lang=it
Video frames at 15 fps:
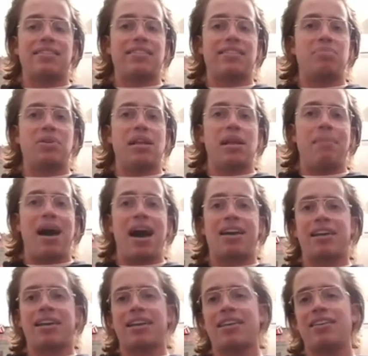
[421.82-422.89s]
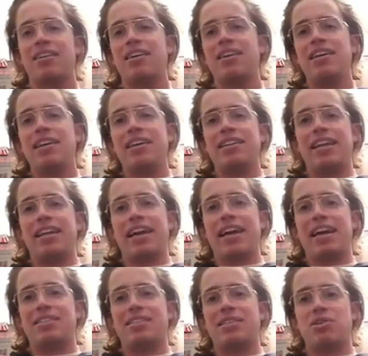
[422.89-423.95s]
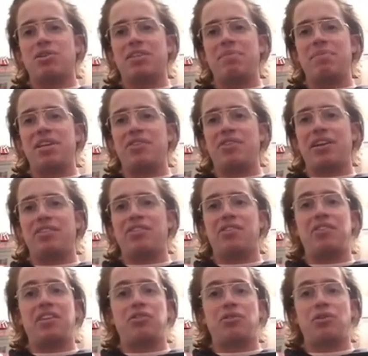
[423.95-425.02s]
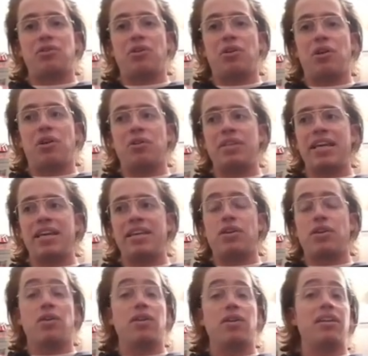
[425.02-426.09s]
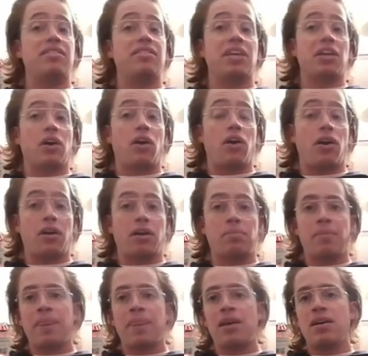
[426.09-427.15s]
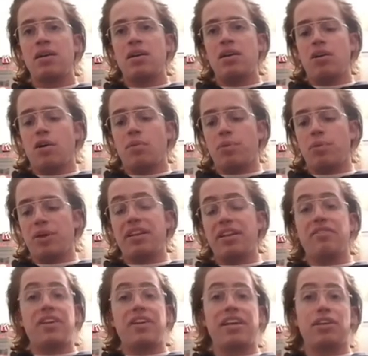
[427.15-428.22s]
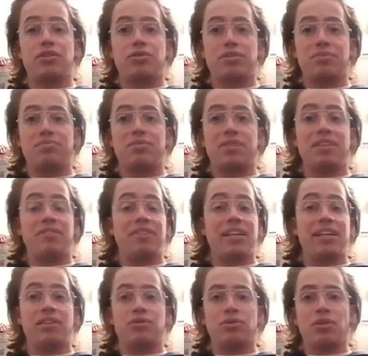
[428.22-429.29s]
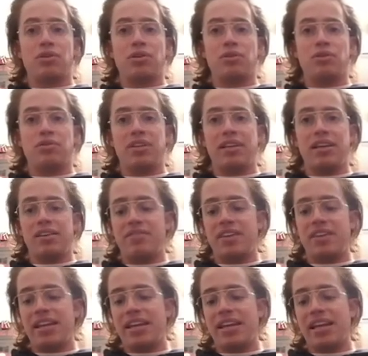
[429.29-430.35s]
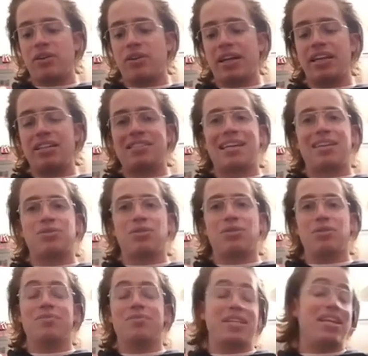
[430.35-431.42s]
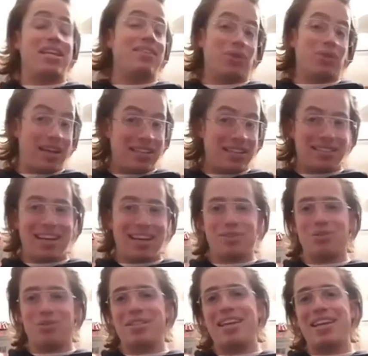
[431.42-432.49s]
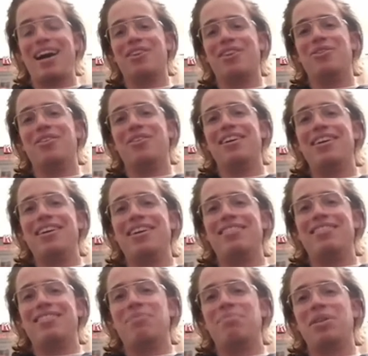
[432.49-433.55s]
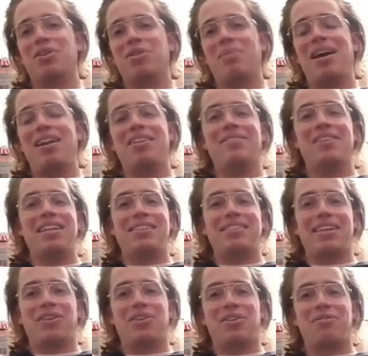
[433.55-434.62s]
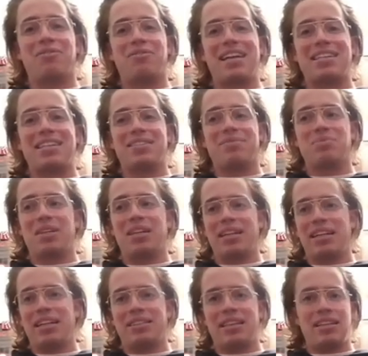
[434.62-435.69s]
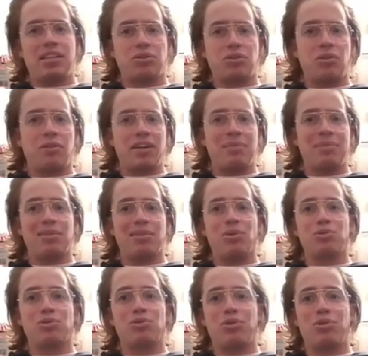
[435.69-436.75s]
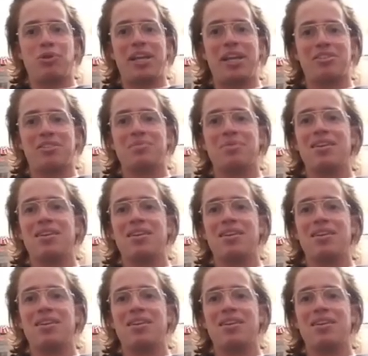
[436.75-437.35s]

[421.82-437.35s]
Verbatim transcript: esempio nelle Marche, dei ragazzi ah. nostri amici che gestiscono dei collettivi hardcore, oppure nel Veneto, nel Veneto dove viene organizzato, veniva organizzato ogni anno in tempi normali il Venezia Hardcore Fest, quelle realtà lì sono veramente molto coese.